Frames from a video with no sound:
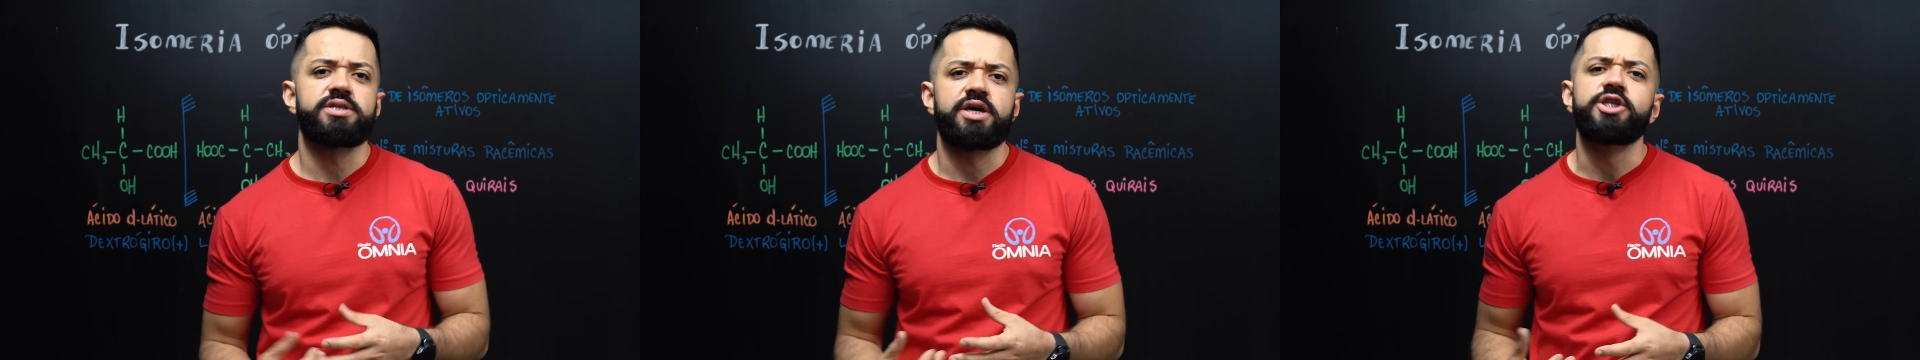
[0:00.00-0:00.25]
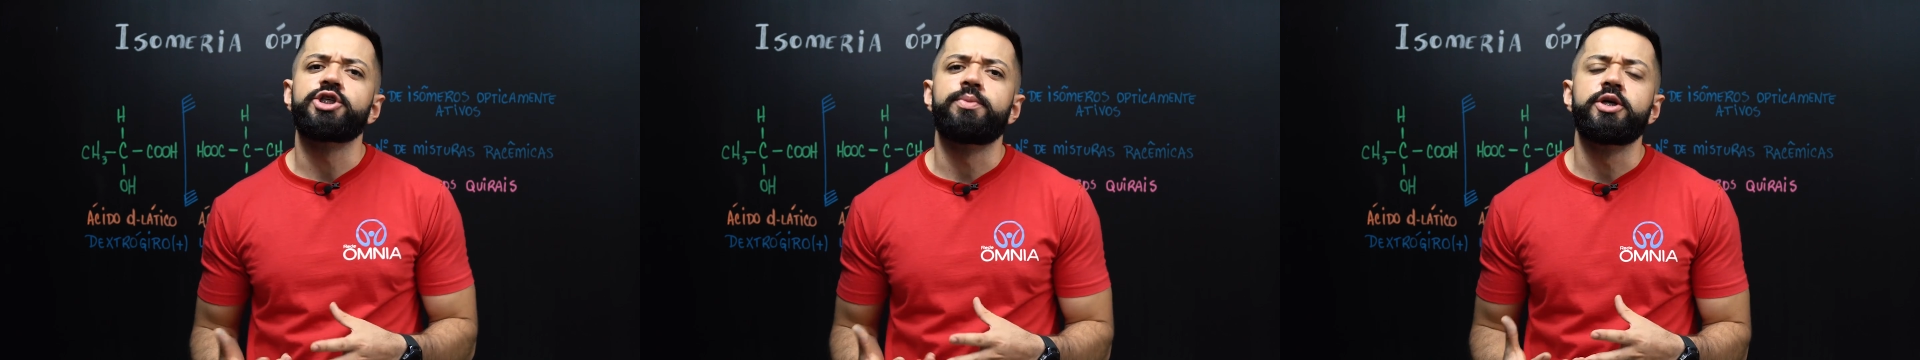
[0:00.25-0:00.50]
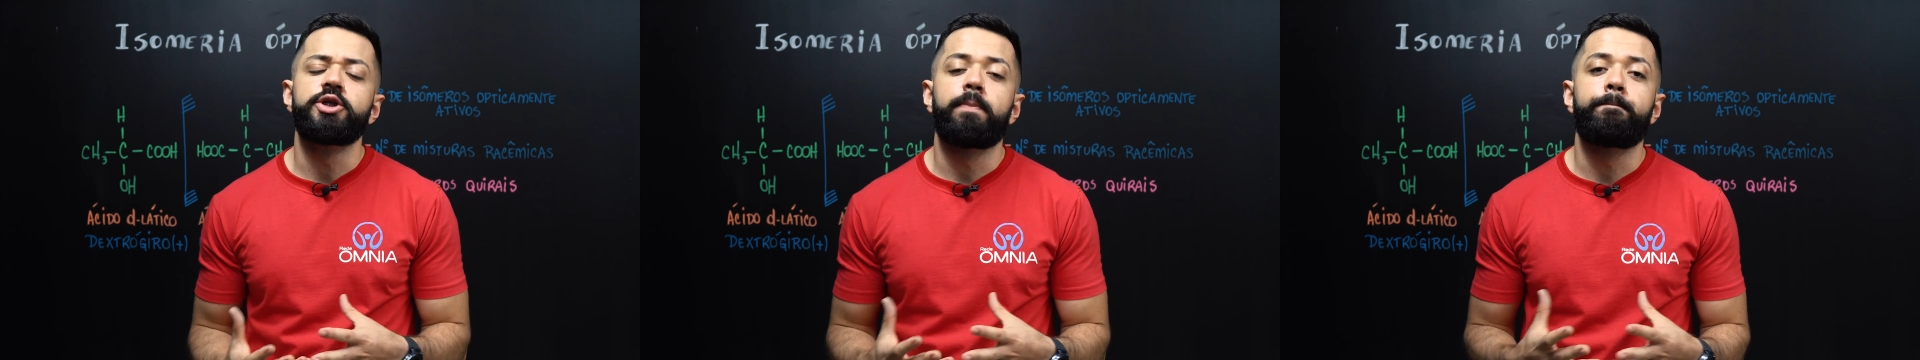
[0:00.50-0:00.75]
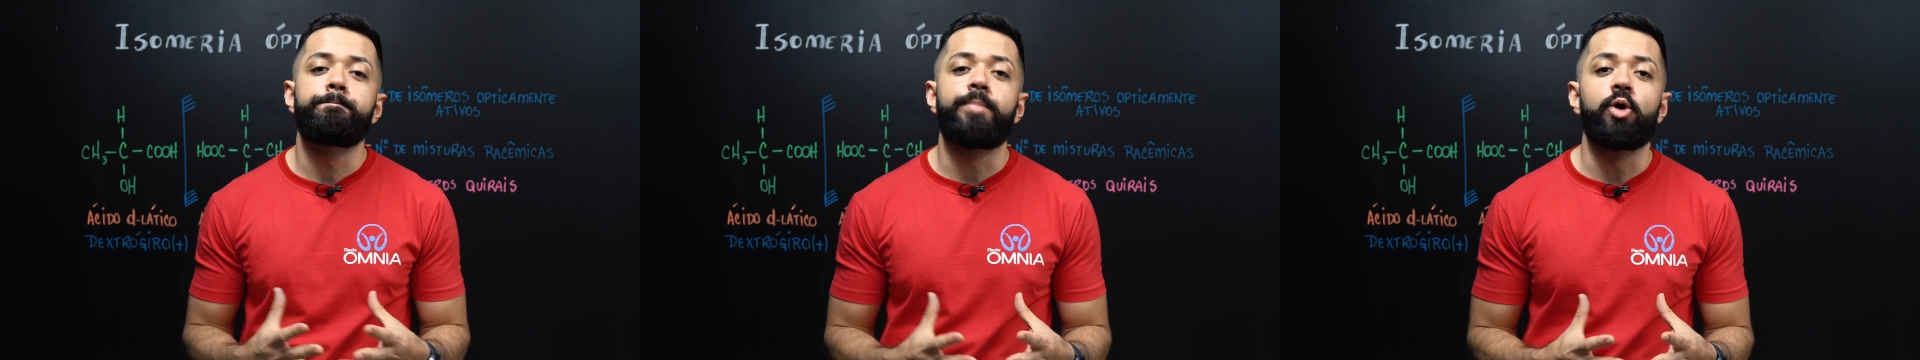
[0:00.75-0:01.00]
que a gente chama de
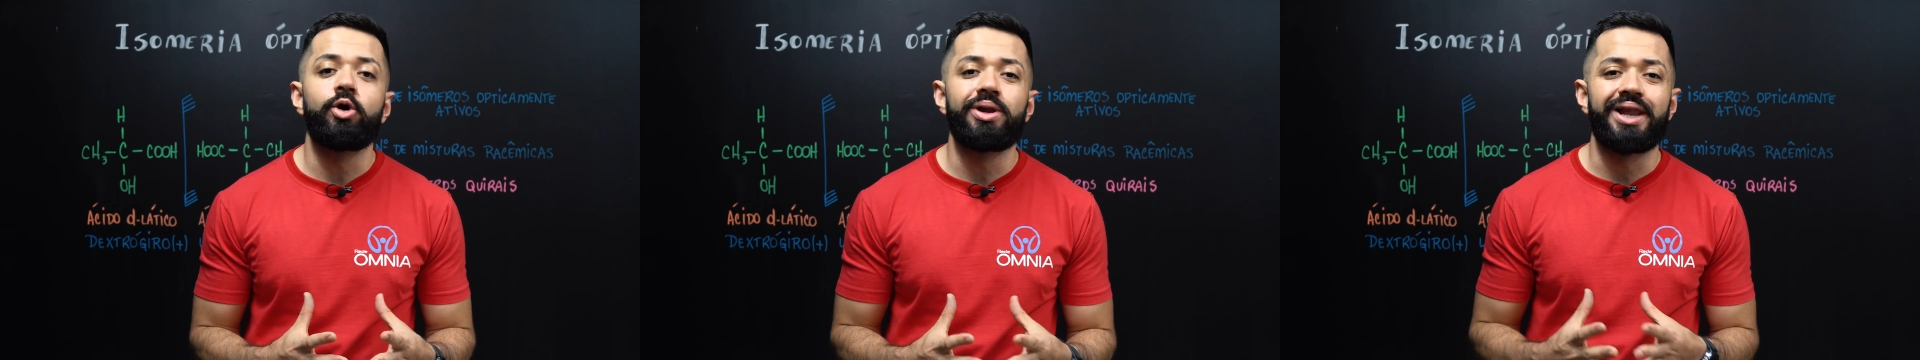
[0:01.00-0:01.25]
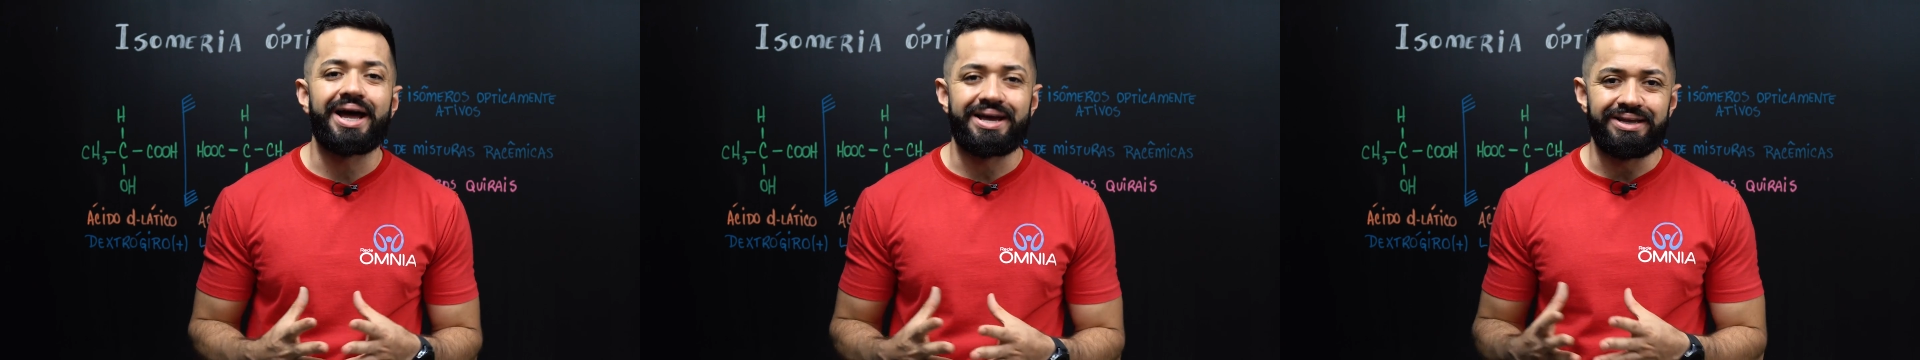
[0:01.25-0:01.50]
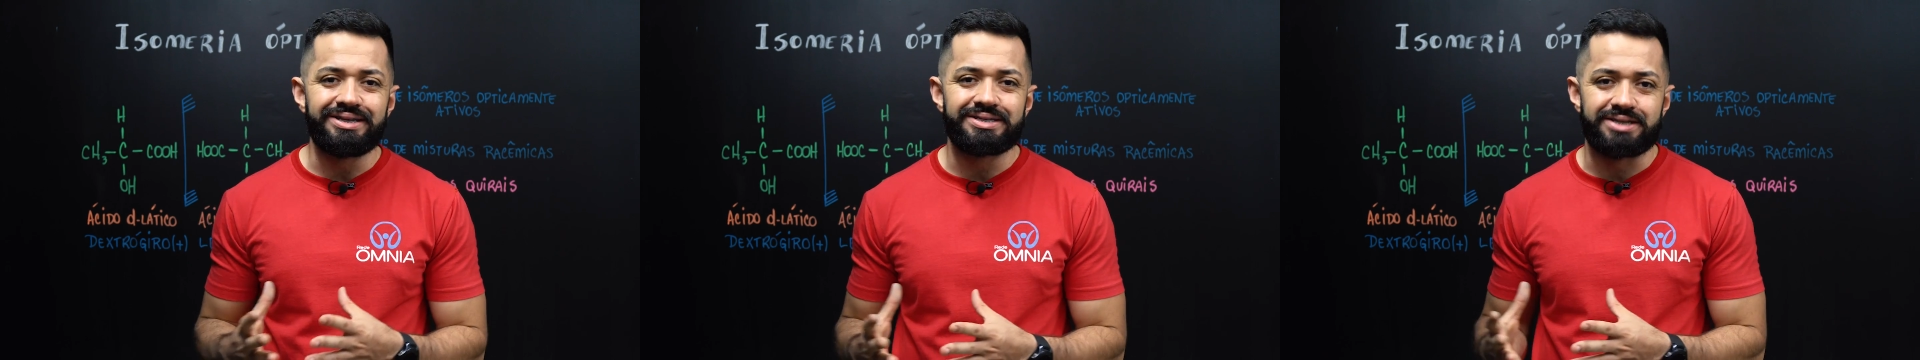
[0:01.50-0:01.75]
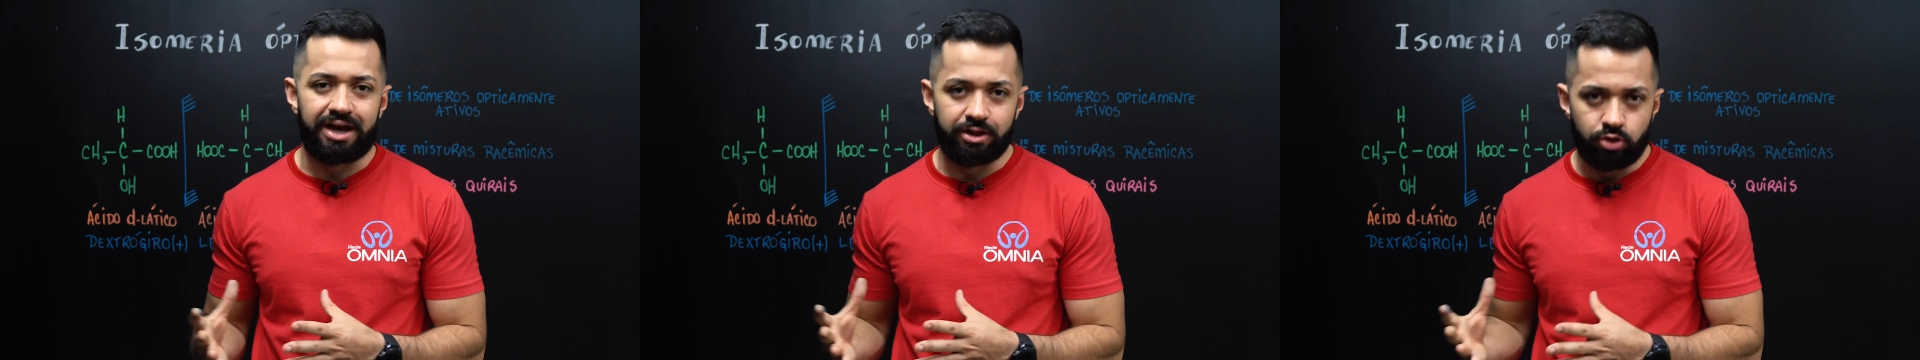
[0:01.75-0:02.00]

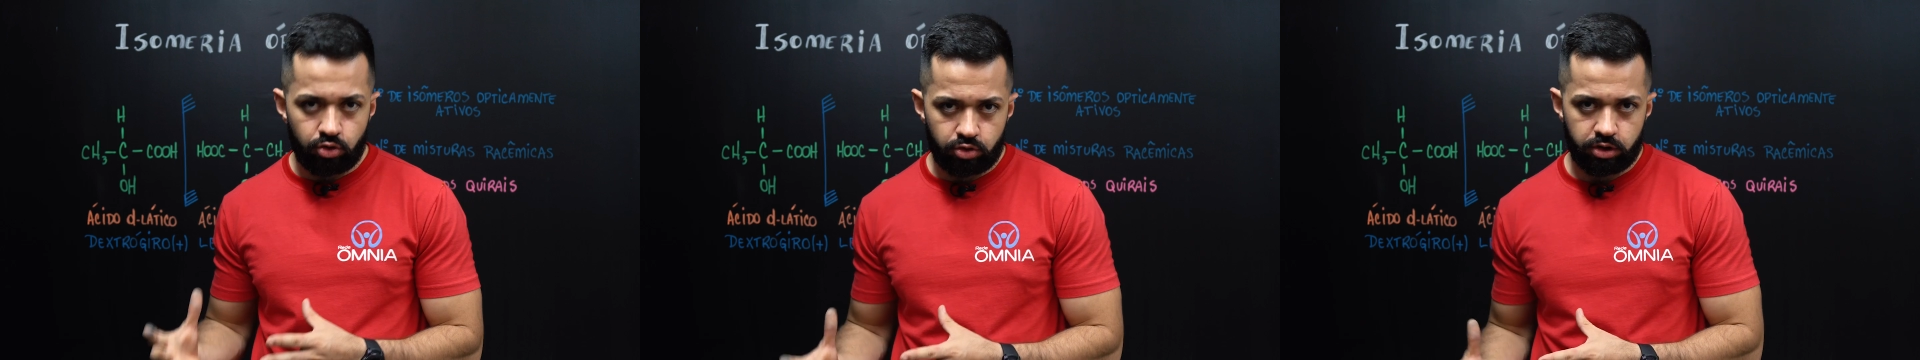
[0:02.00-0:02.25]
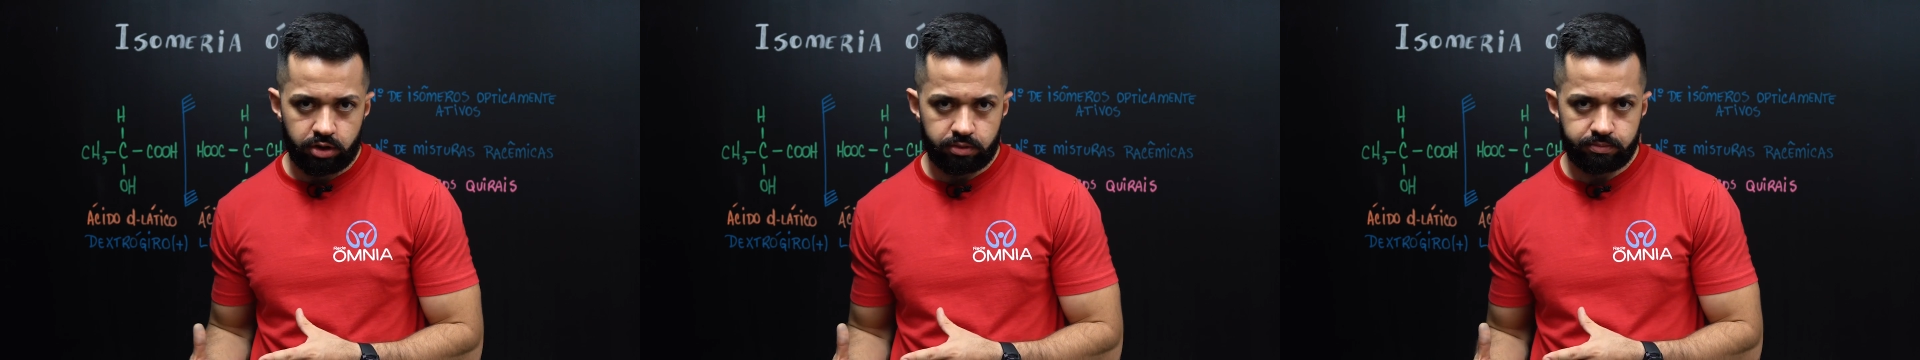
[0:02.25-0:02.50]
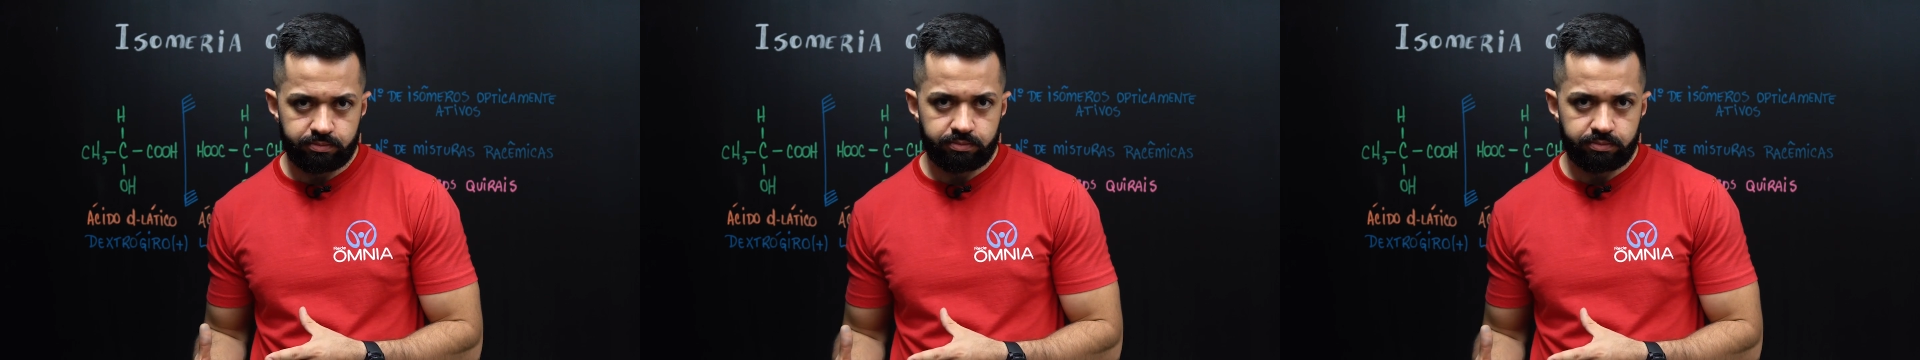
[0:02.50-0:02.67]
polarizador,